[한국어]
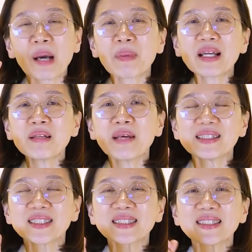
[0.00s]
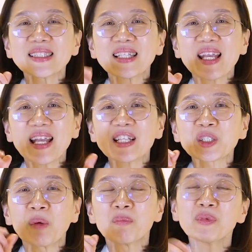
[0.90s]
밥알을 만졌을 때
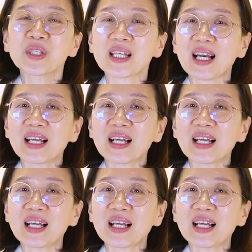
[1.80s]
전분기가